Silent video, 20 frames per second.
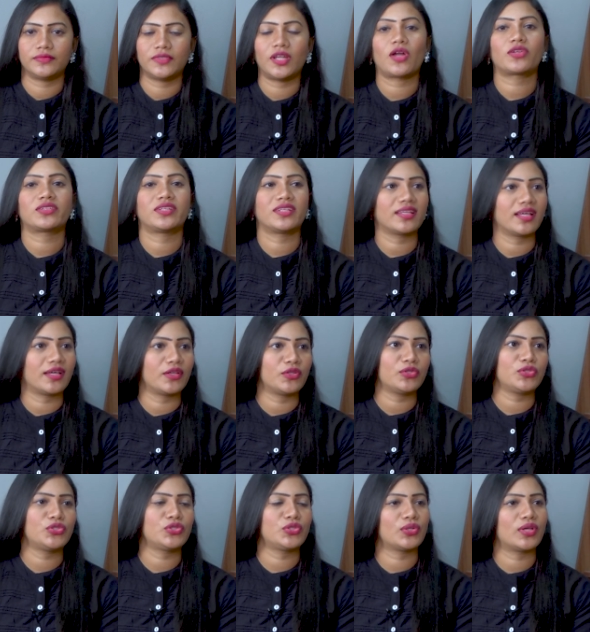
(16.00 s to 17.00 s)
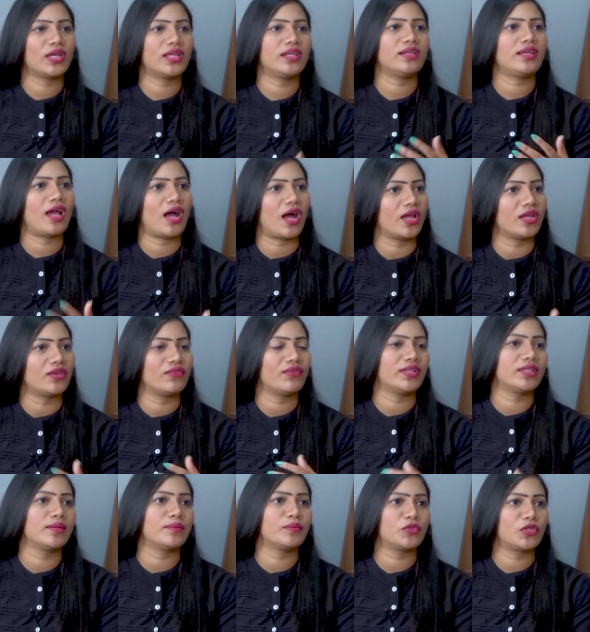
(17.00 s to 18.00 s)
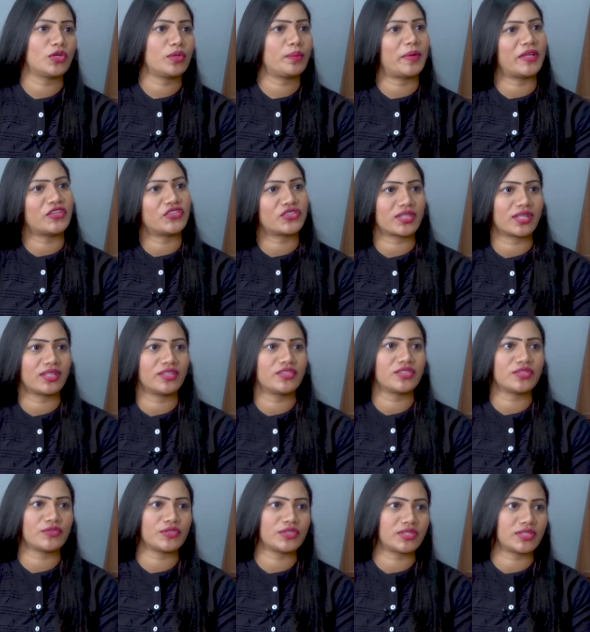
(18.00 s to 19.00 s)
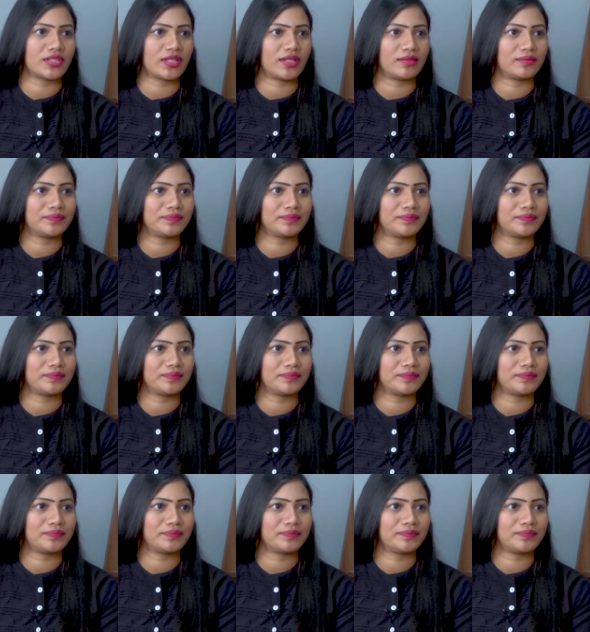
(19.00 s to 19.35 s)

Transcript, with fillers: డాక్టర్ గారు షుగర్ని ఆయుర్వేదంతో పరిష్కరించవచ్చా